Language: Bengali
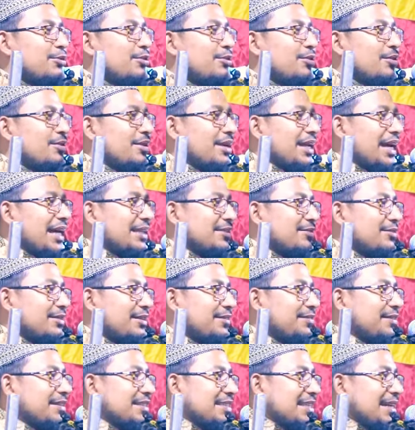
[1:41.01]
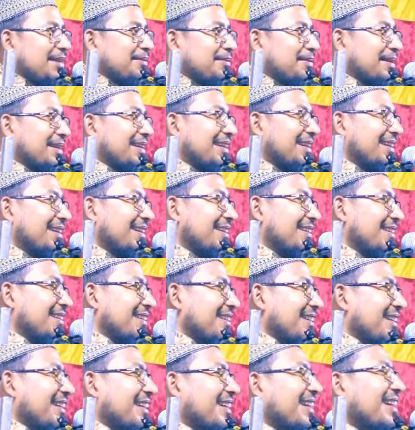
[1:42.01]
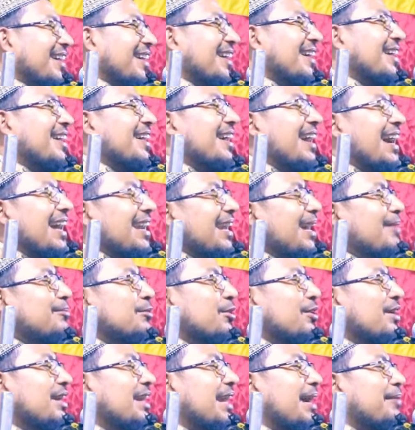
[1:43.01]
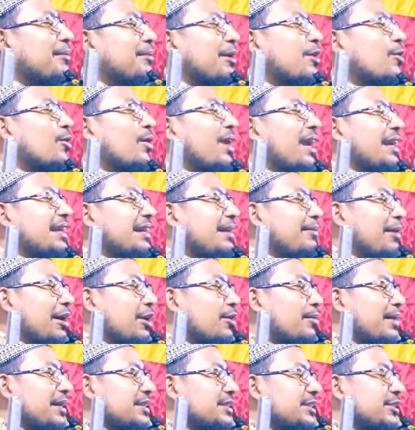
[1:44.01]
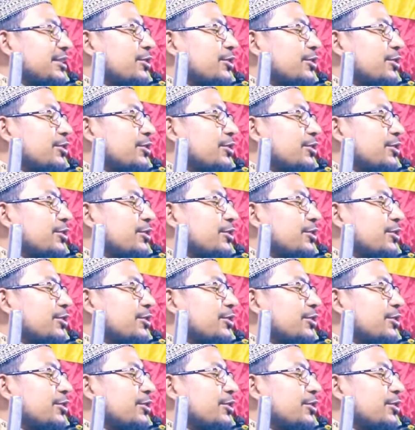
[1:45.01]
ভুল করে হাত তুলে ফেলছে আমি আলহামদুলিল্লাহ আমরা কোরআনকে ভালোবাসি